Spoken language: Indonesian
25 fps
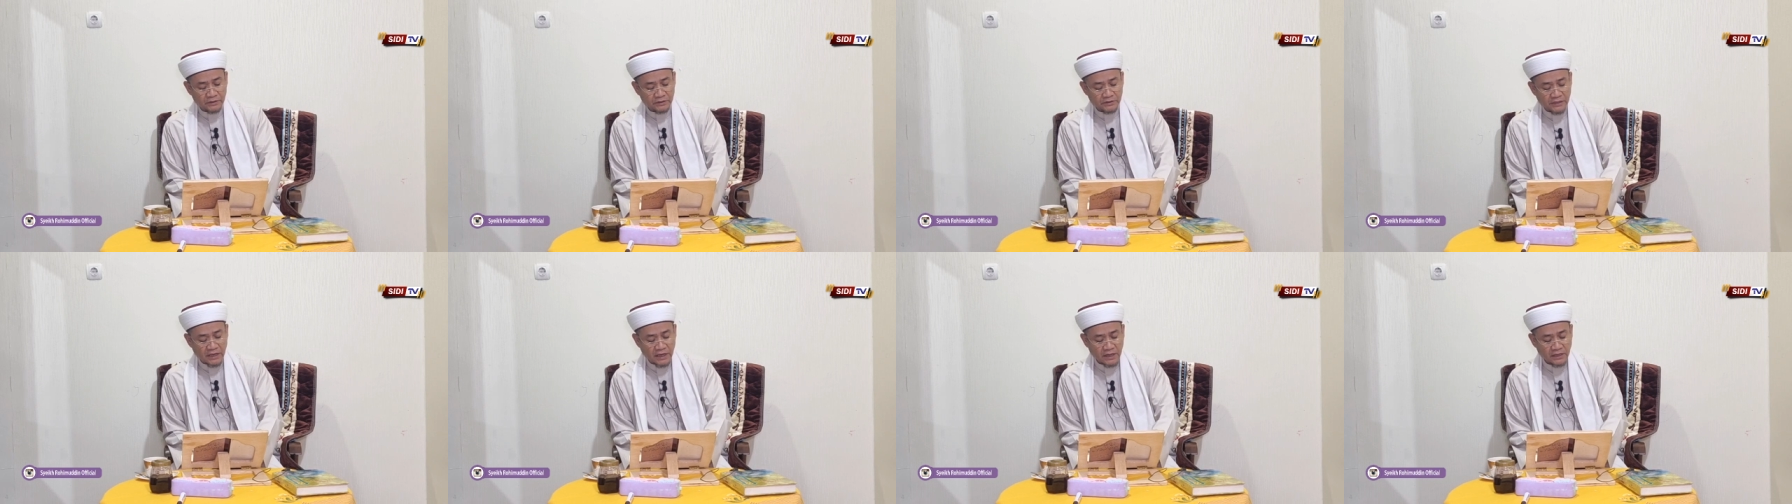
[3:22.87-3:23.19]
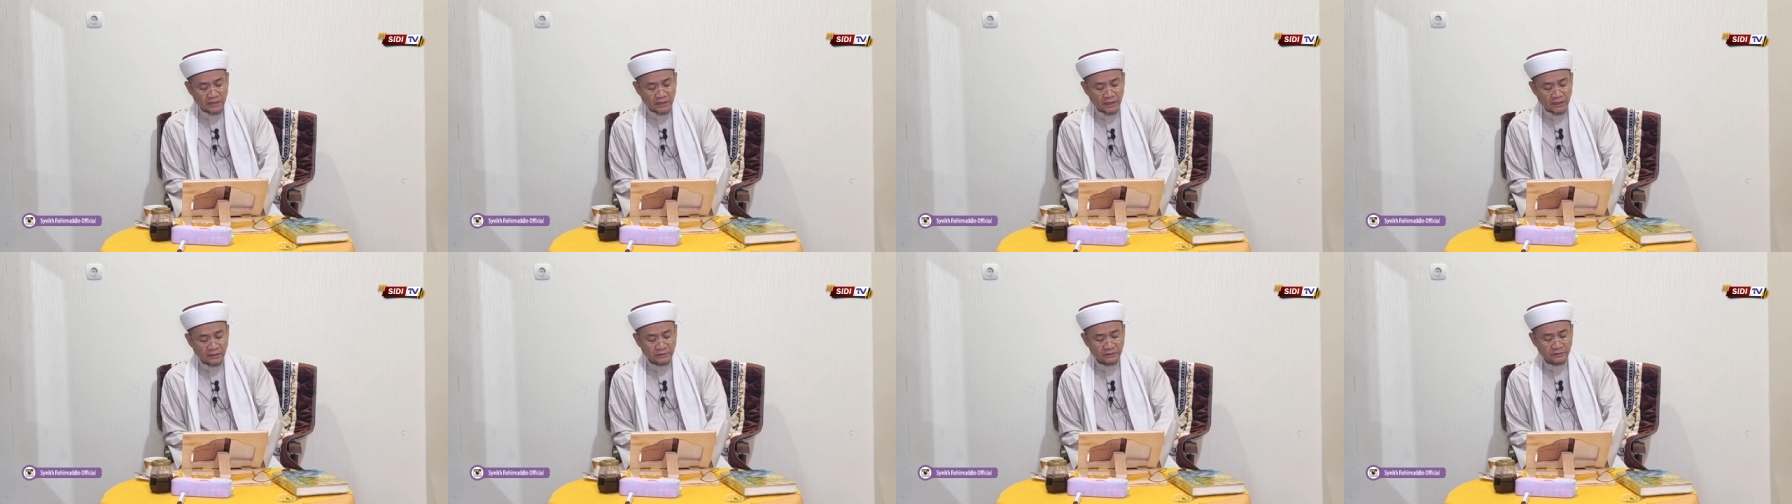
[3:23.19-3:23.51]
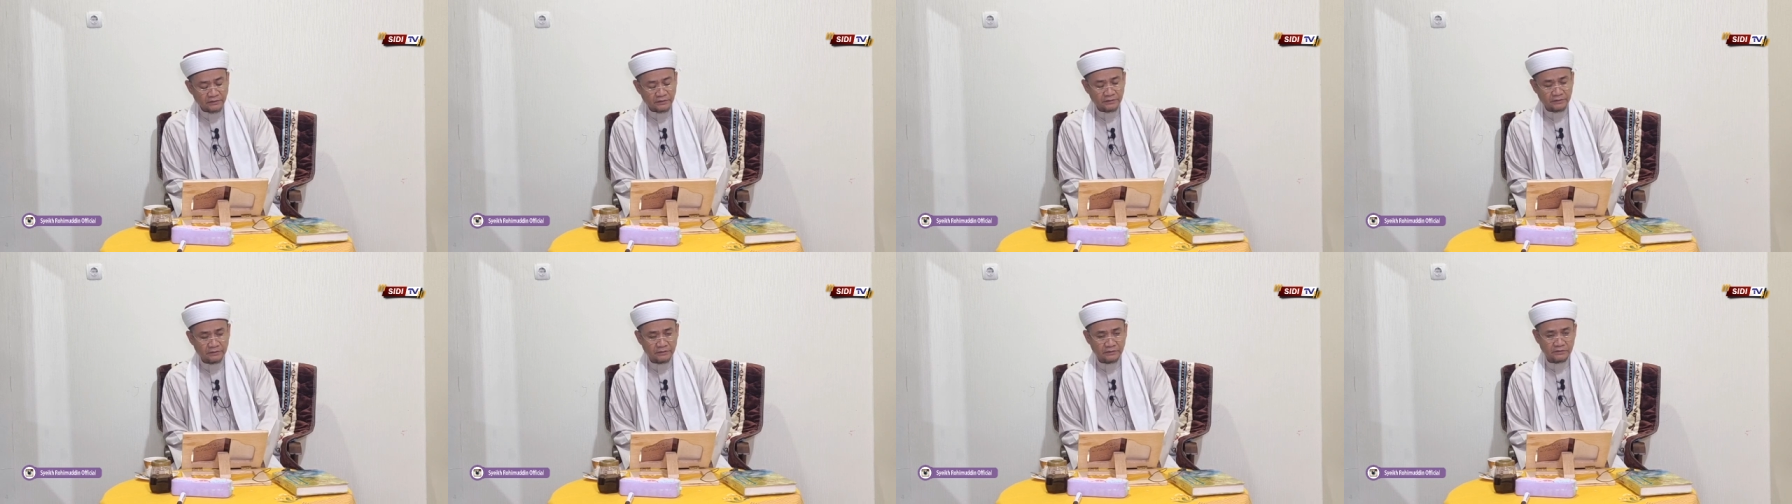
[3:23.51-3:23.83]

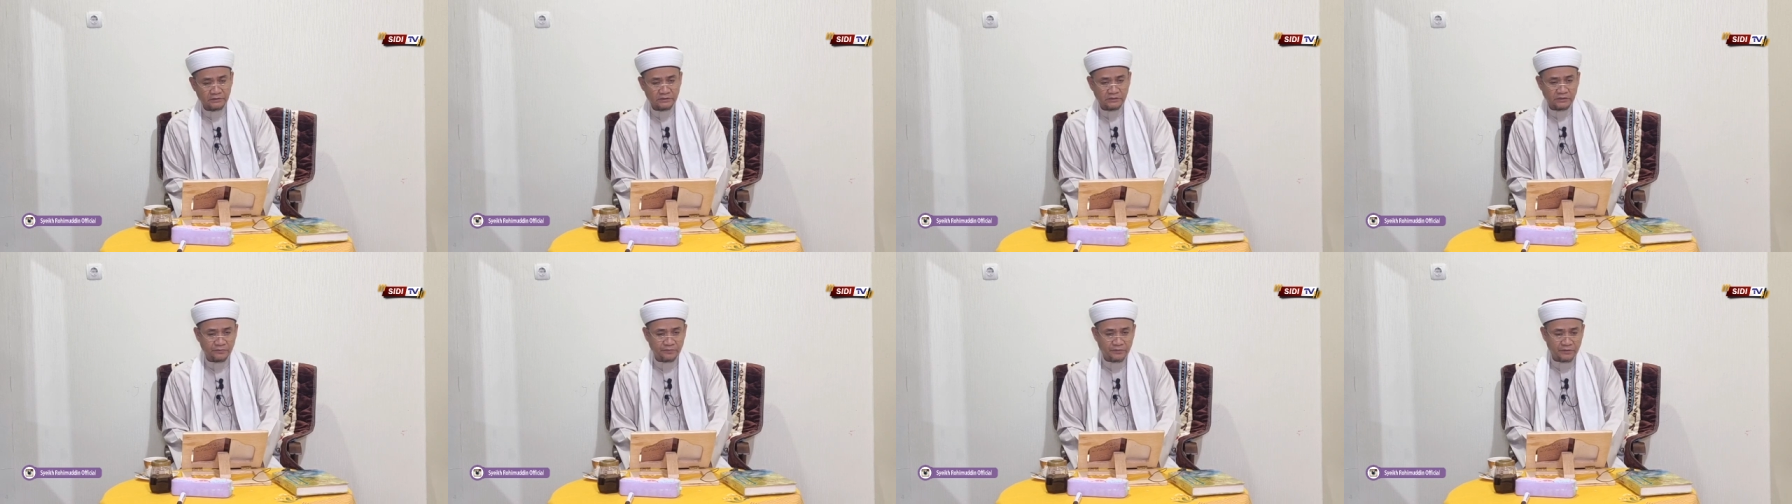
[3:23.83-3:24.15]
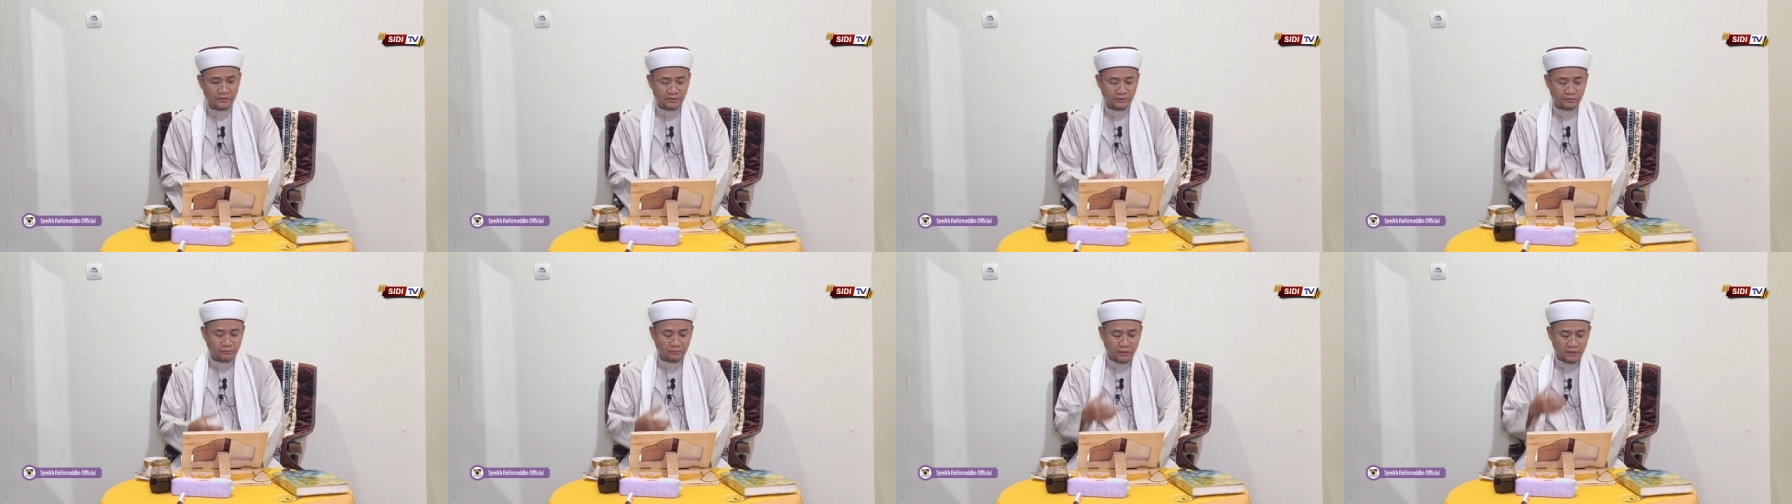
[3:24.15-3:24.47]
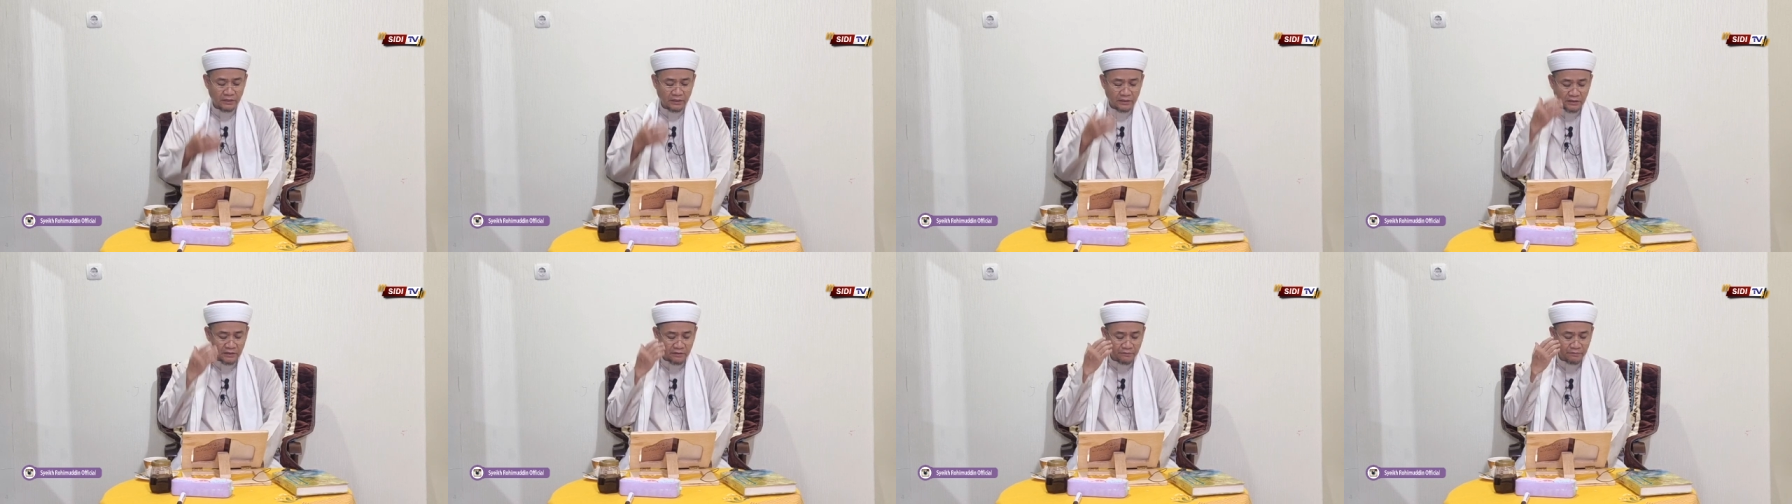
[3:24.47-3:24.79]
Kebijakan
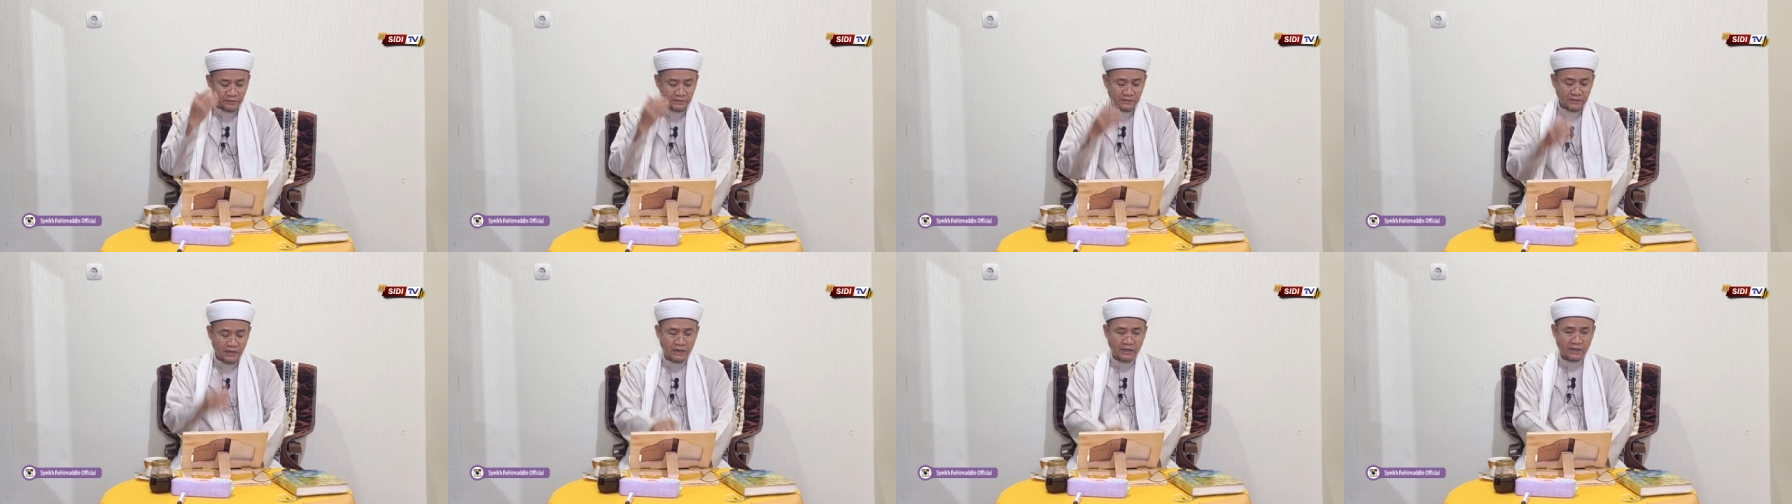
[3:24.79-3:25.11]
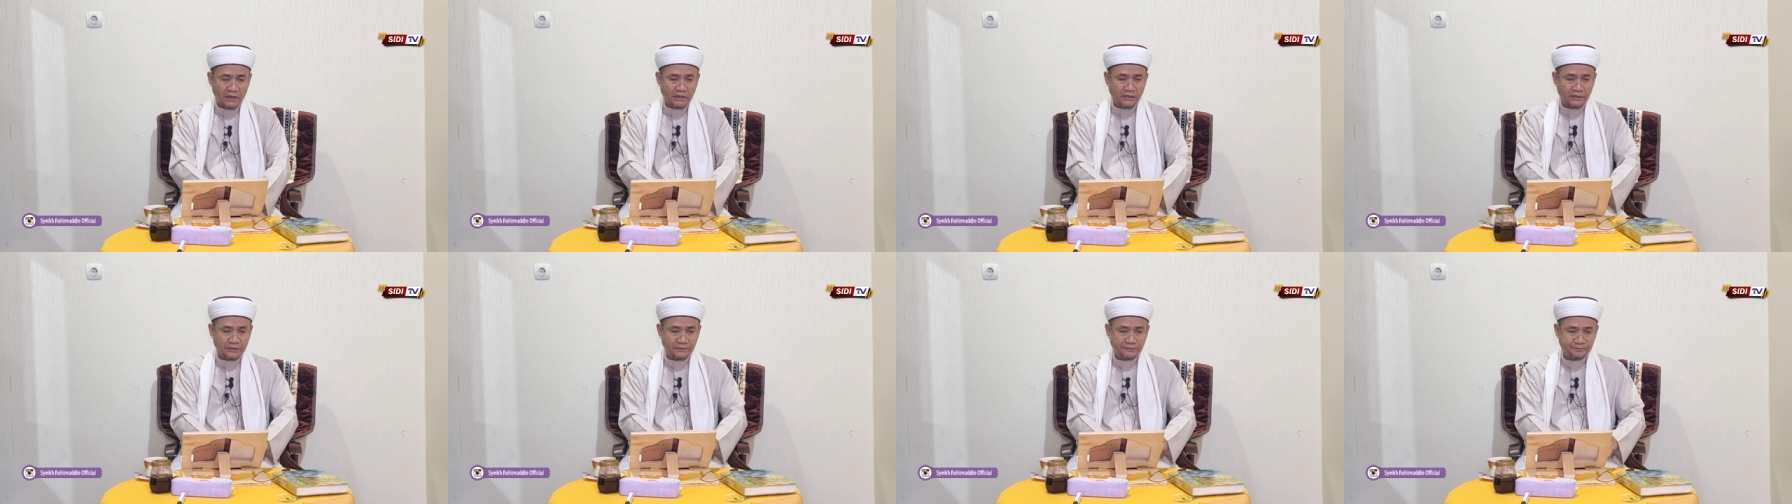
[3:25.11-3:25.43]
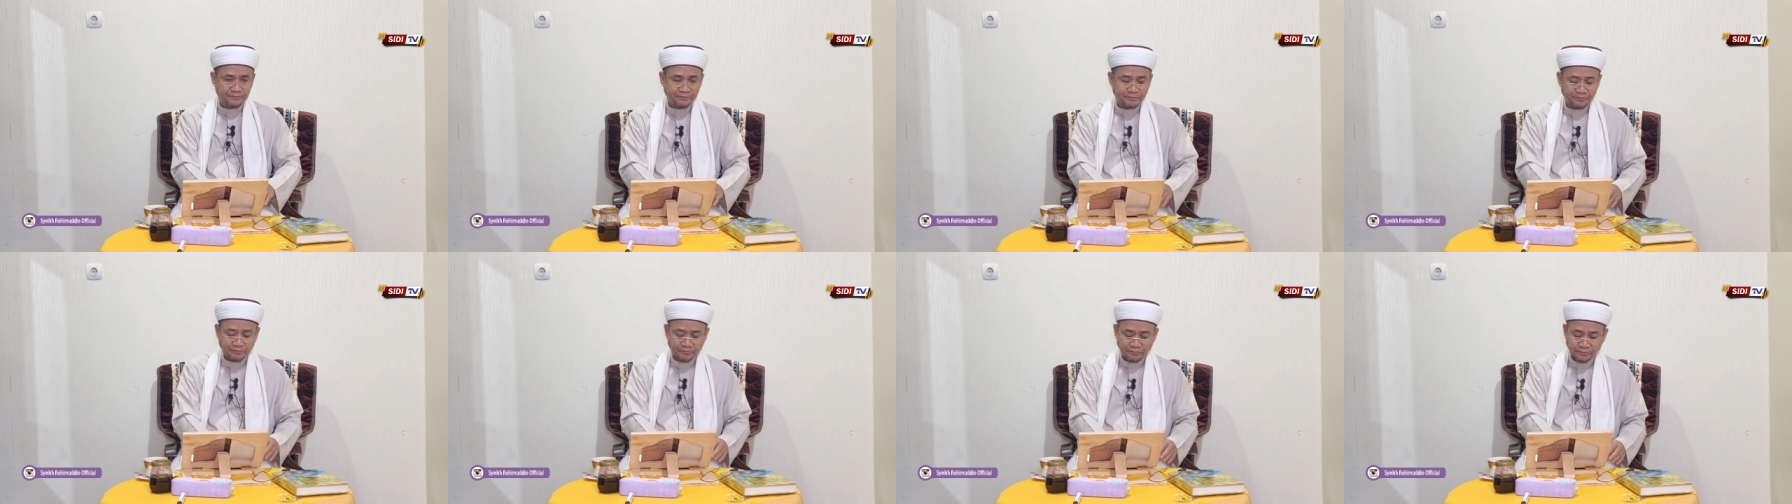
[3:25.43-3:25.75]
spiritual dan
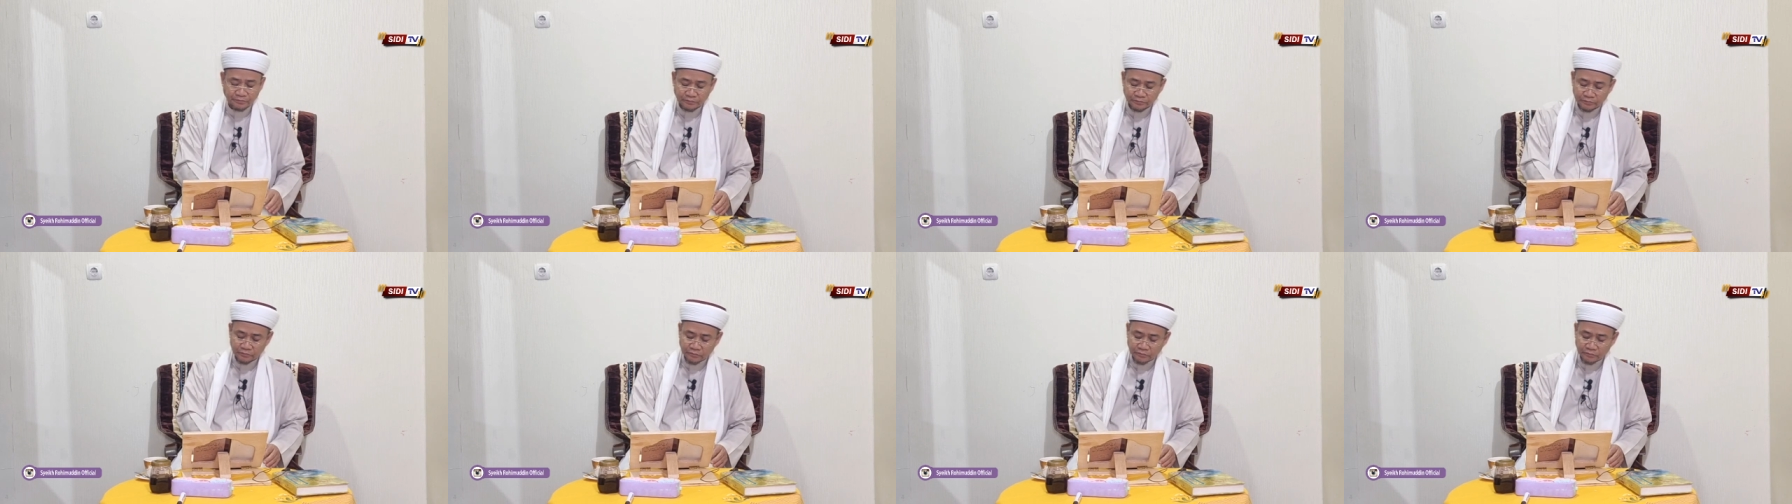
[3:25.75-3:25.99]
kebijakan